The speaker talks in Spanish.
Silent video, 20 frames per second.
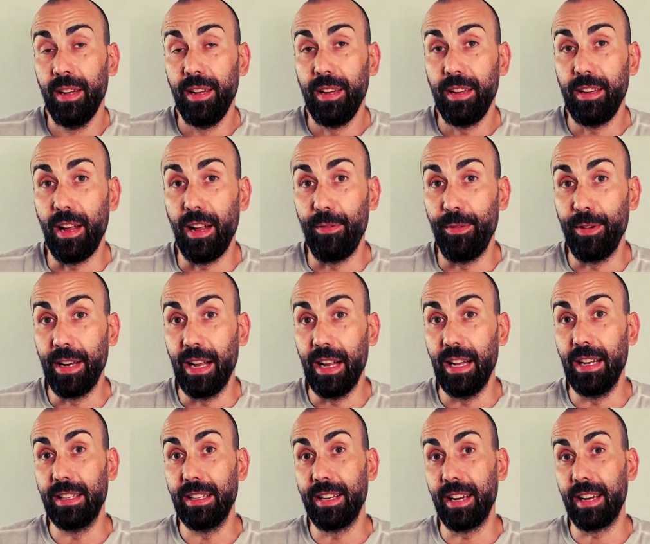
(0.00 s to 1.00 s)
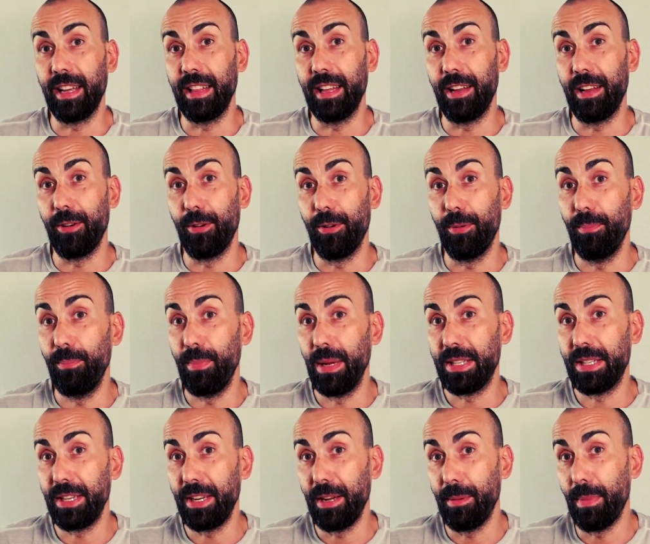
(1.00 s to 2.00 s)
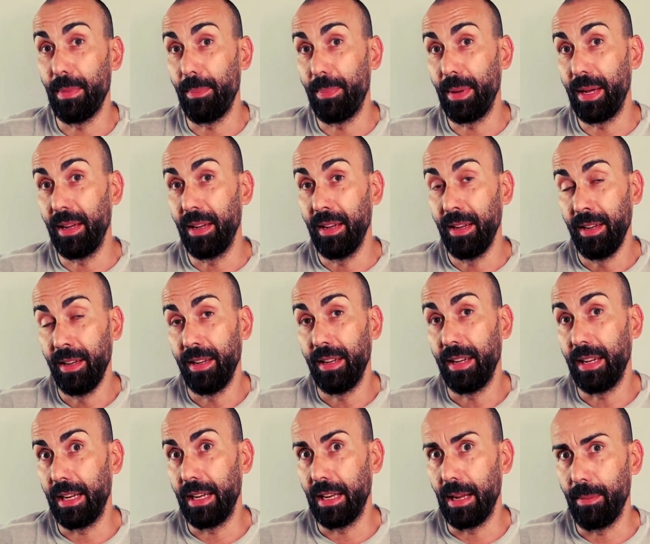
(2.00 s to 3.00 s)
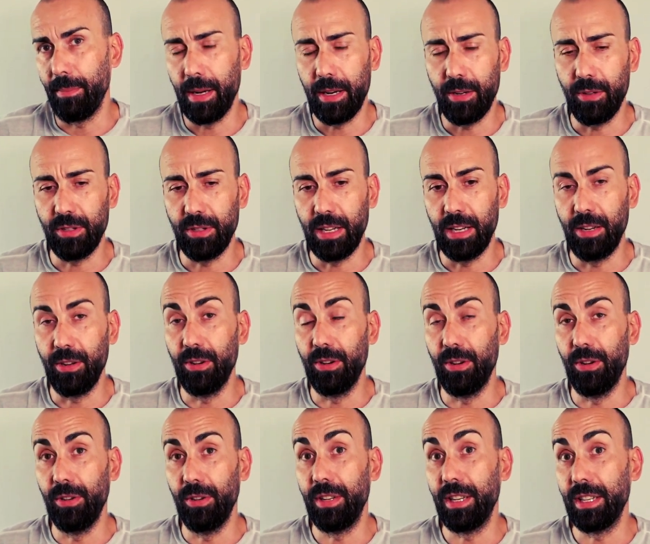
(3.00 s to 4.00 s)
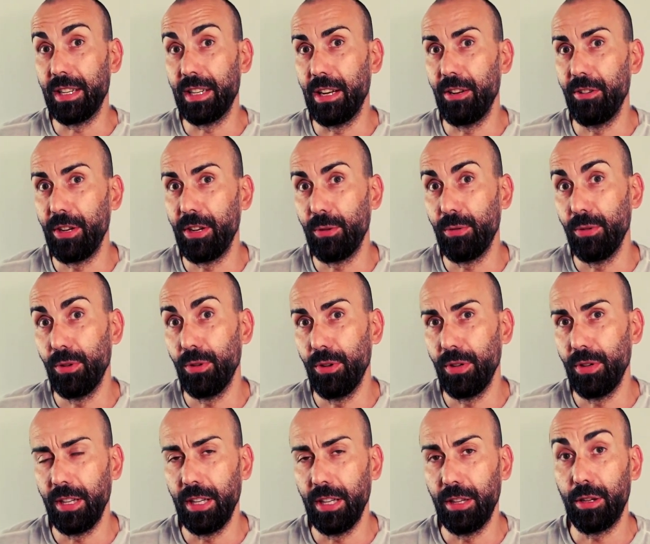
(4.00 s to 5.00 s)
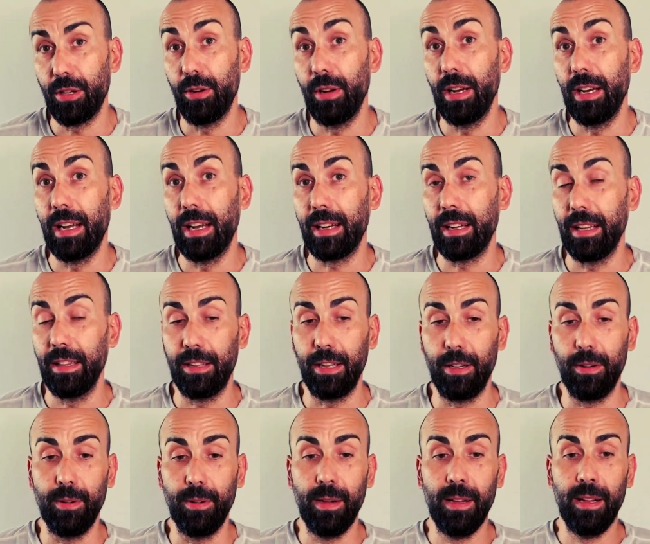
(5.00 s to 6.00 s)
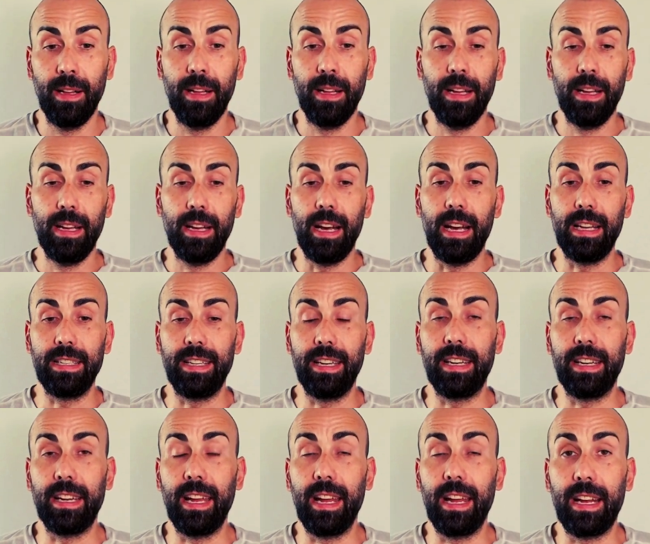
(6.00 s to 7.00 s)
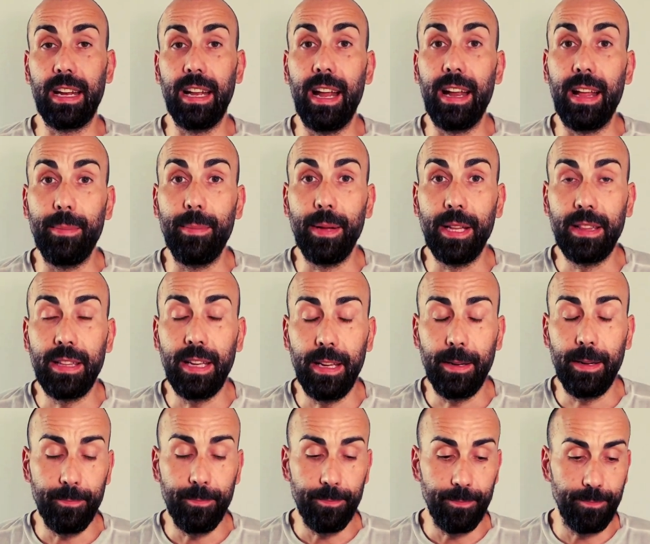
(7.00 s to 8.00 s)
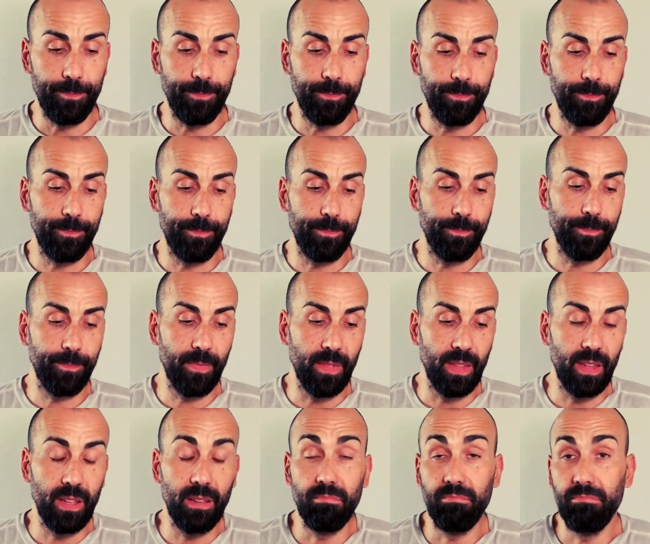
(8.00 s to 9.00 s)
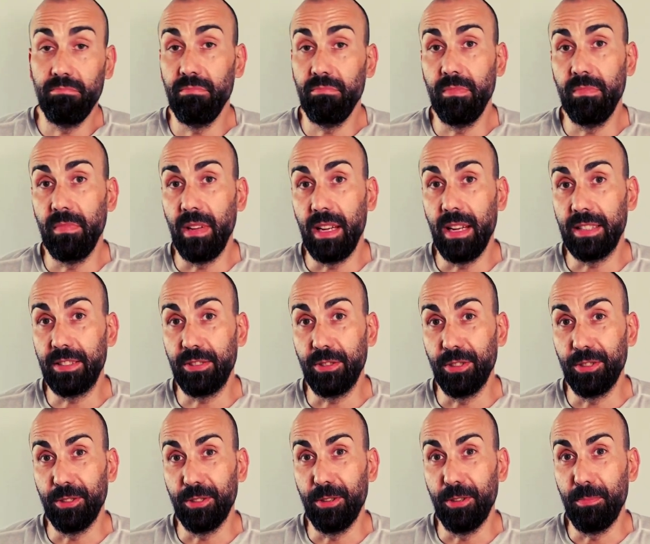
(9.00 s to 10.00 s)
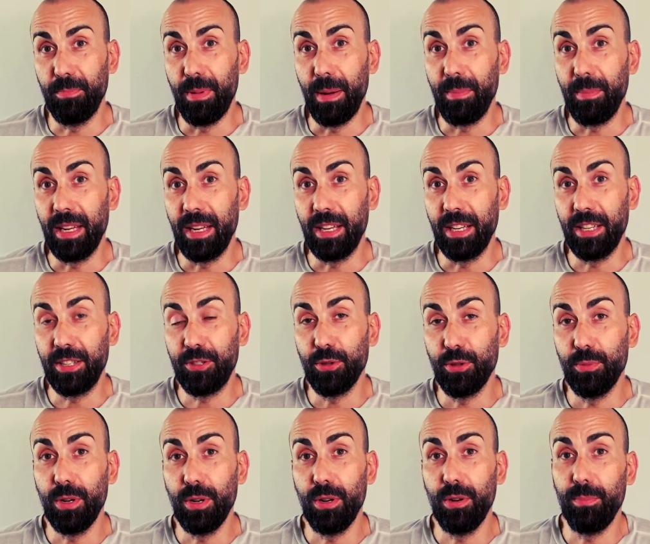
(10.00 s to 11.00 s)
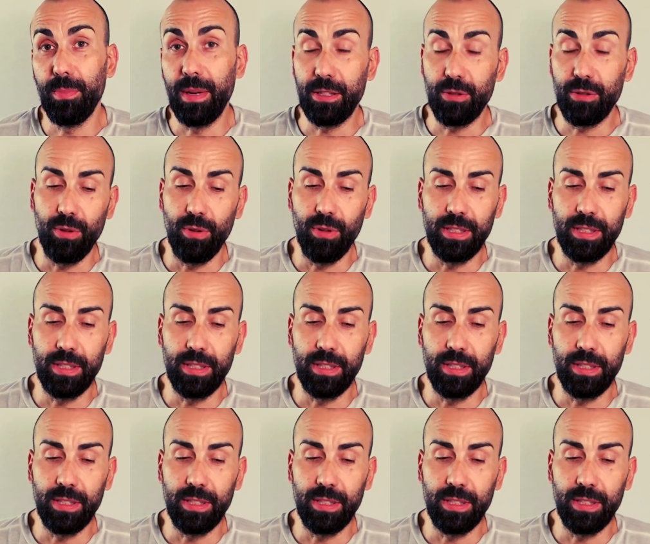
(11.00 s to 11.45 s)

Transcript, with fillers: y al final se quedaron Messi, Mbappé y Neymar. No salió, ni salió ninguno y entró el argentino. Así que claramente mm, mm, esto para mí es sumo, más luego